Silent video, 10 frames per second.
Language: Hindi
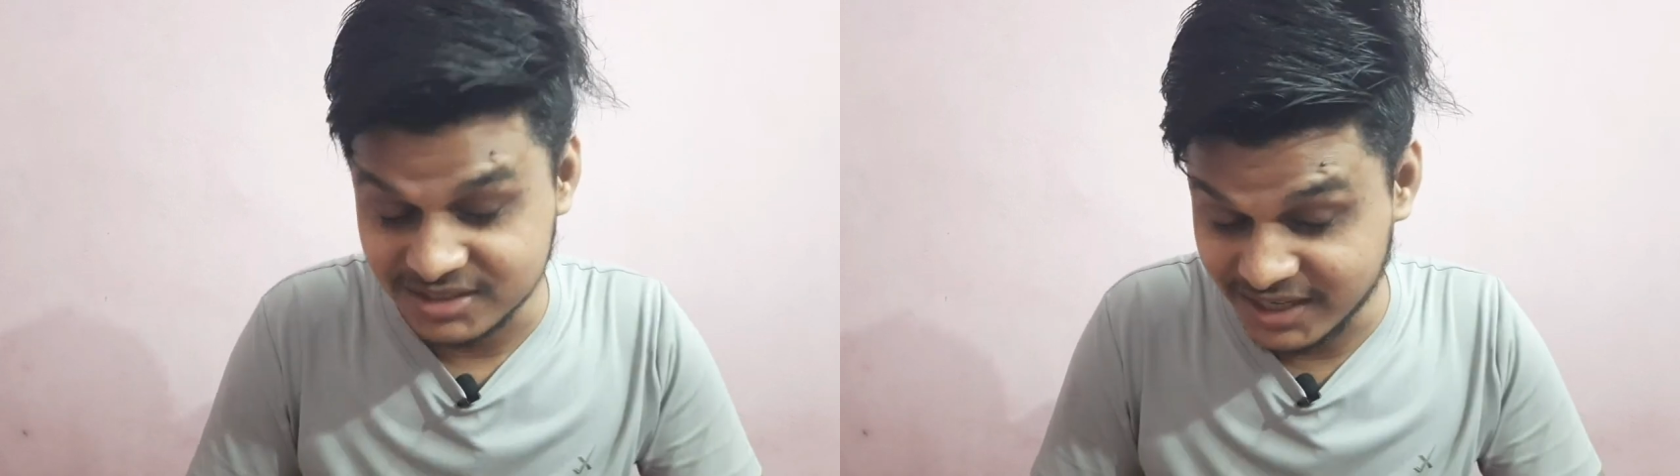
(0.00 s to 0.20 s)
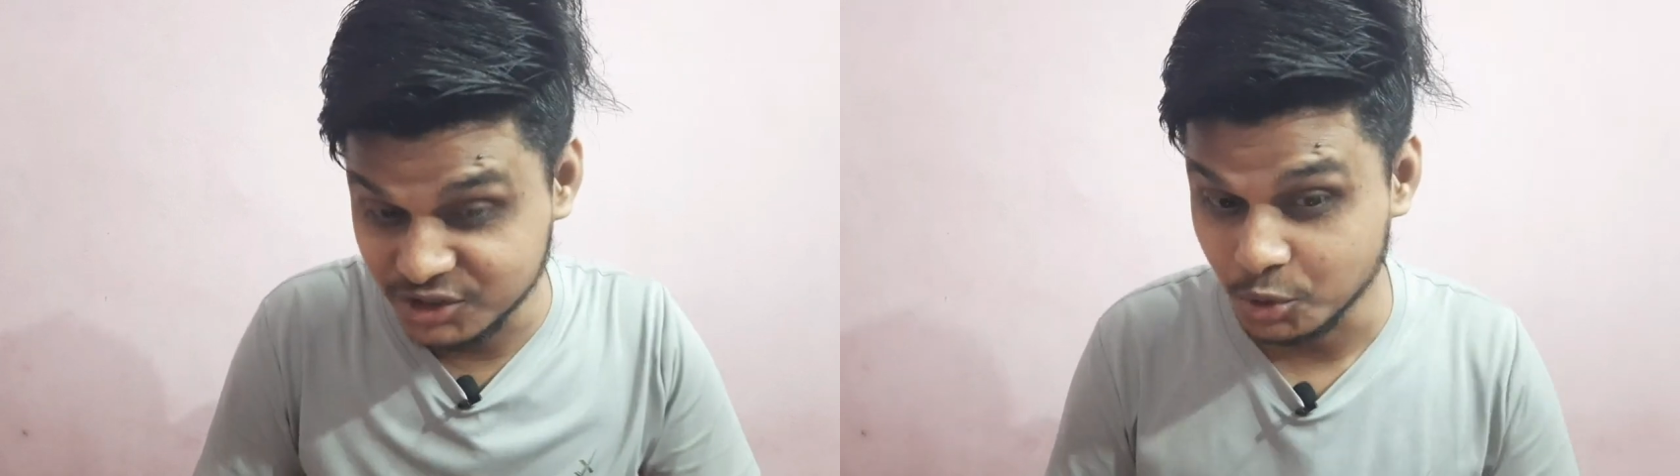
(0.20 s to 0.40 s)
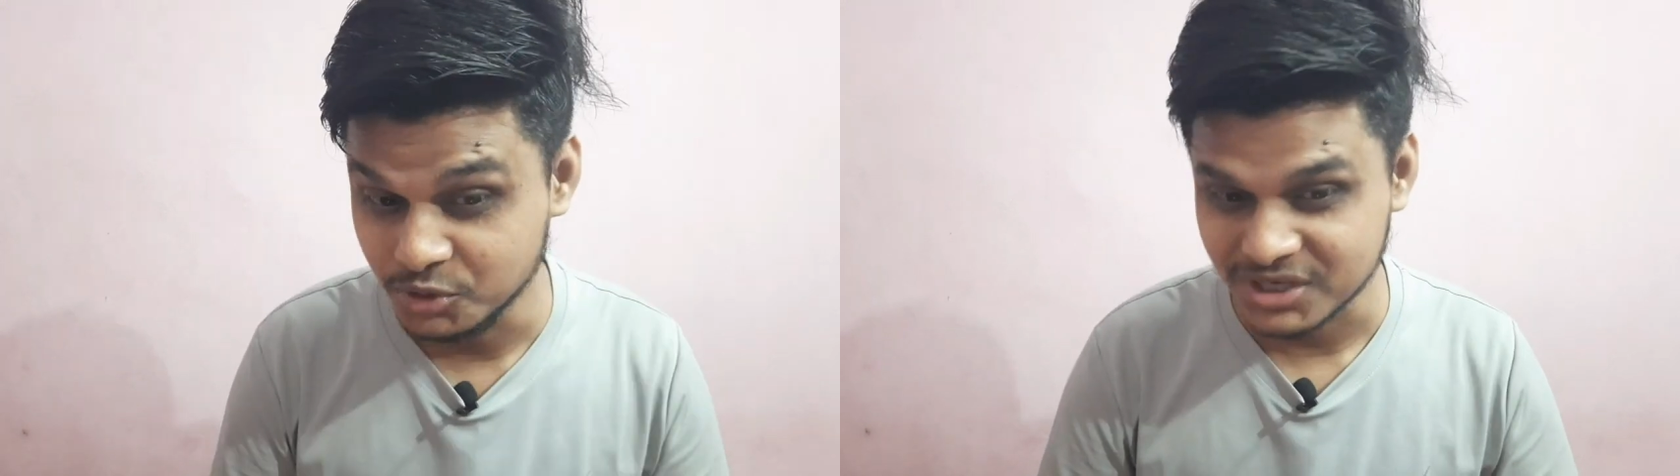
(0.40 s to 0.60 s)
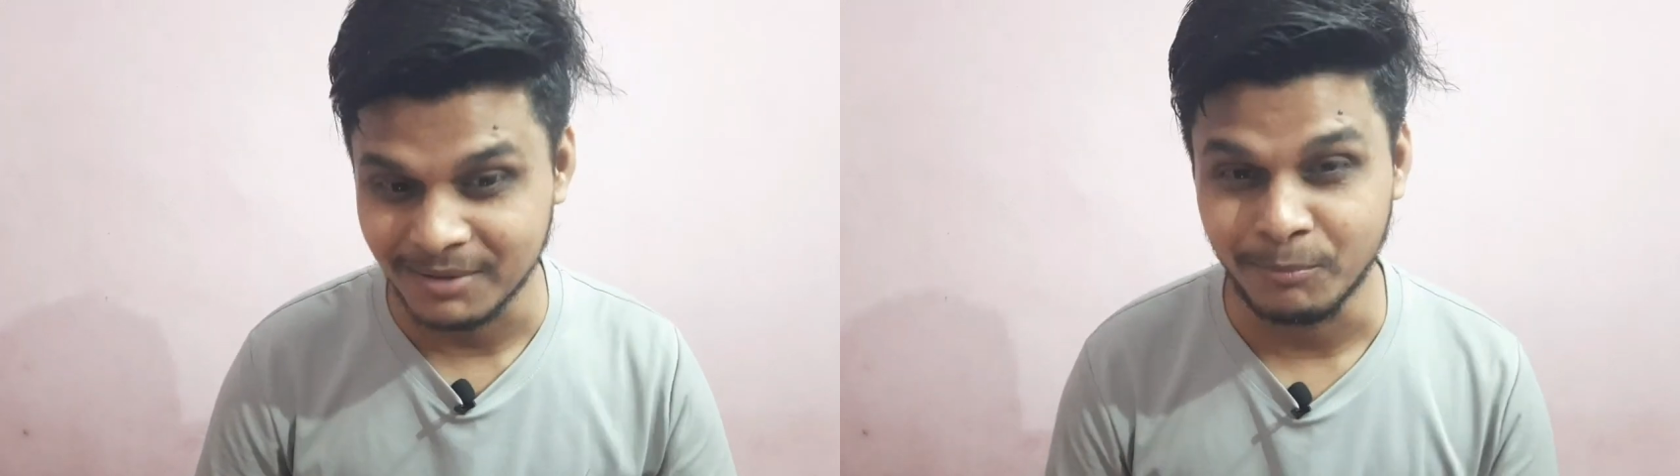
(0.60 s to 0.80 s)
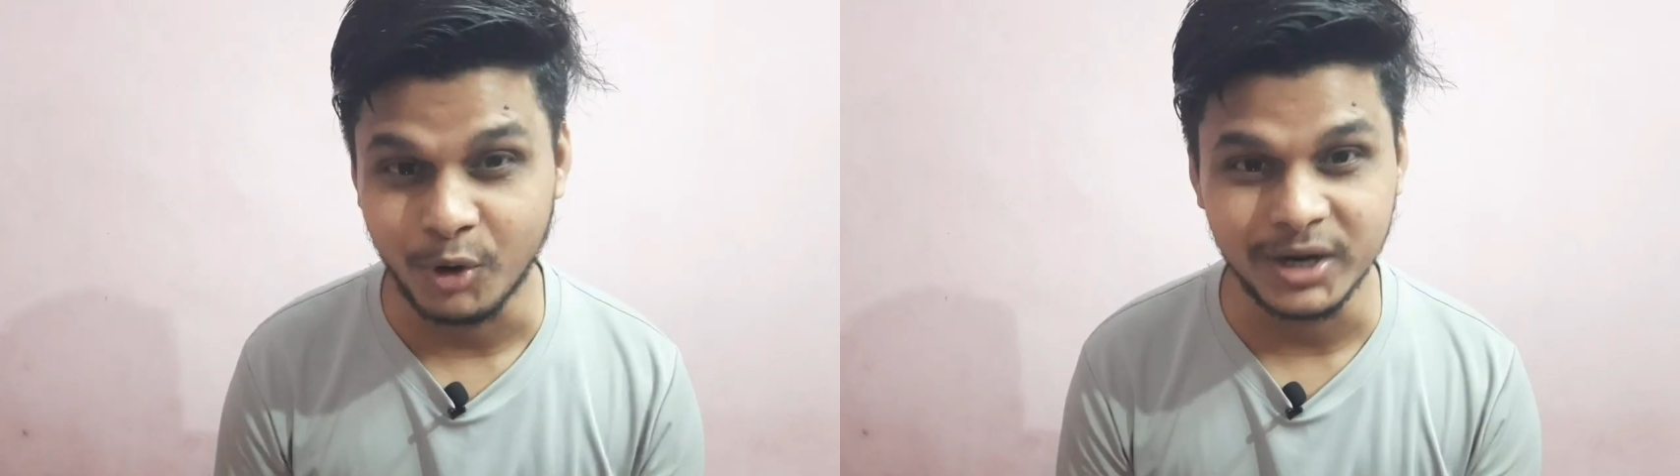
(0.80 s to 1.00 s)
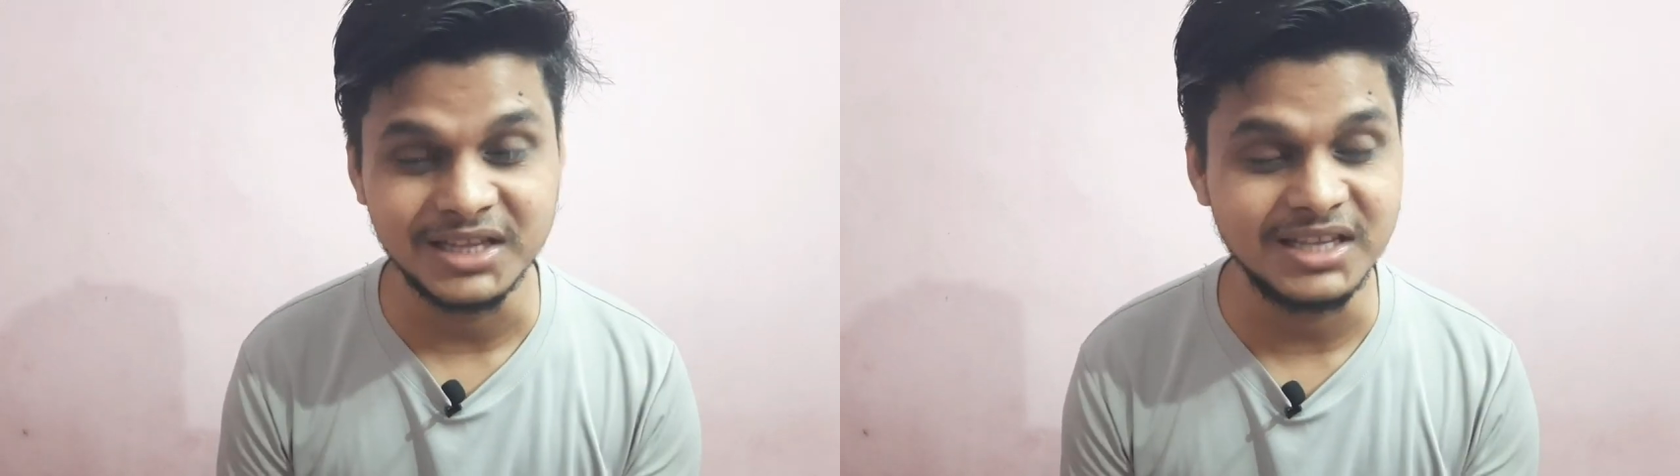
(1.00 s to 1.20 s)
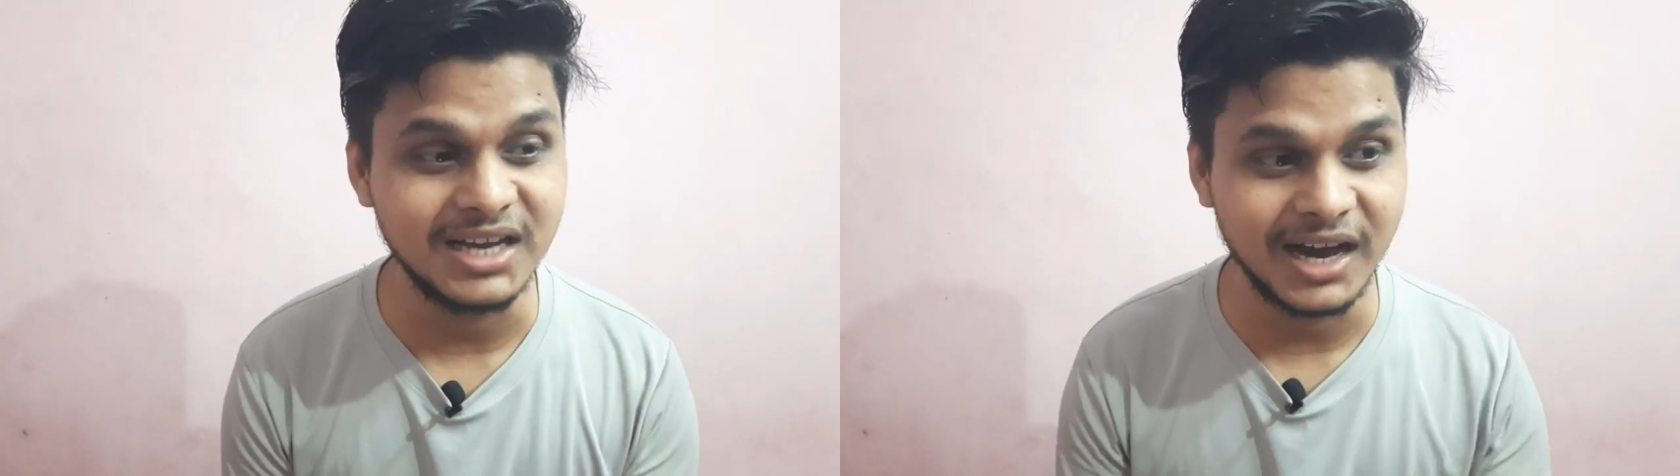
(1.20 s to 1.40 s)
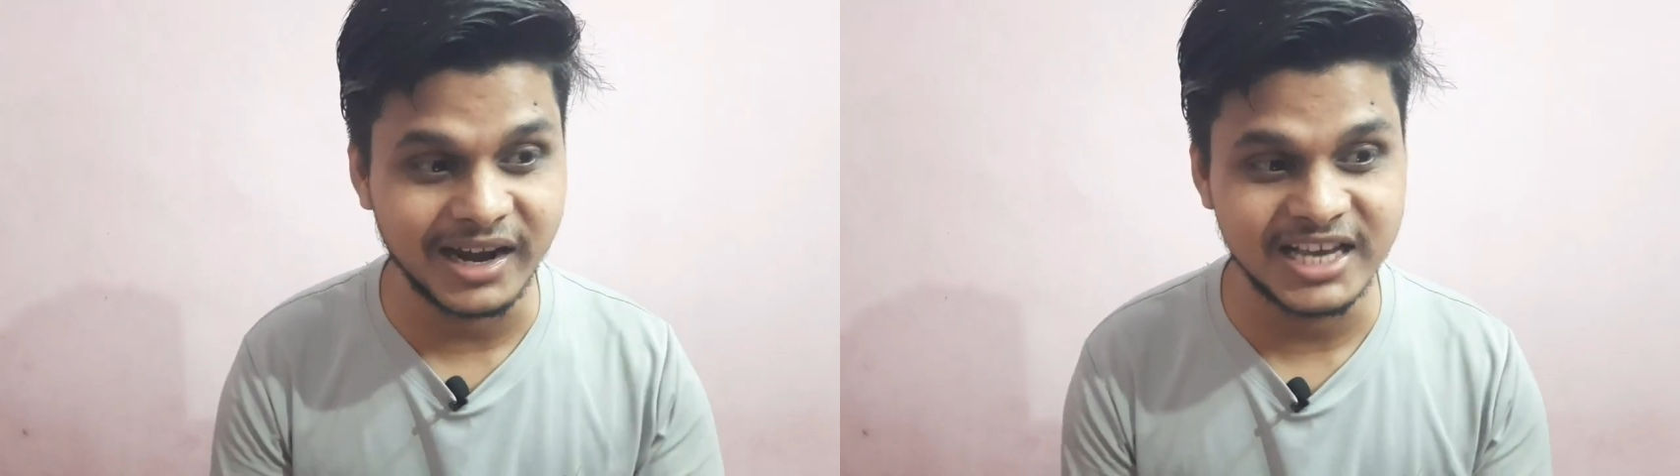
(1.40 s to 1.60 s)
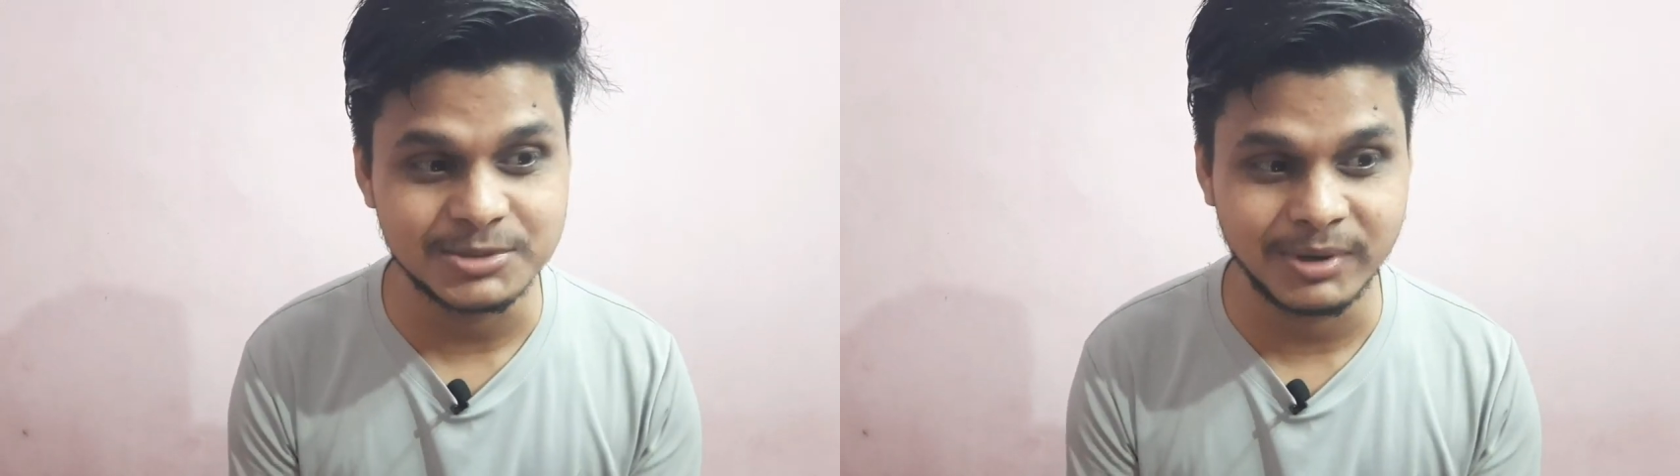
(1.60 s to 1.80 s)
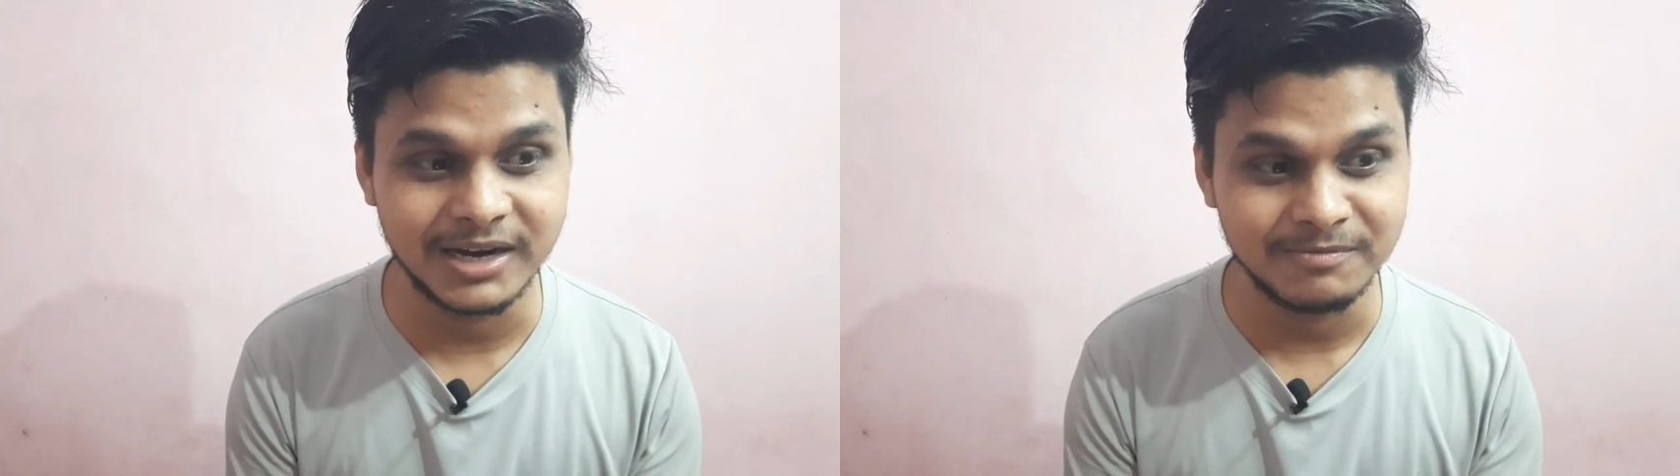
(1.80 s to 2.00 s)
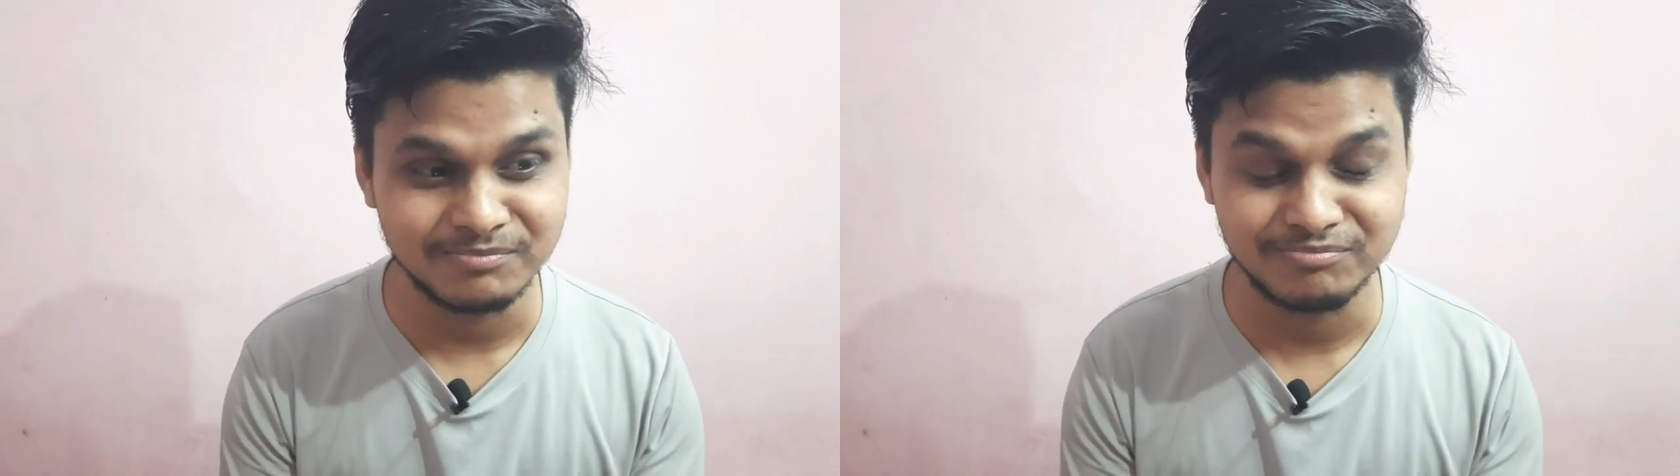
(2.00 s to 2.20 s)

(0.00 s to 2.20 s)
चाहे जो उसका बॉडी दिखा रहा है इस बार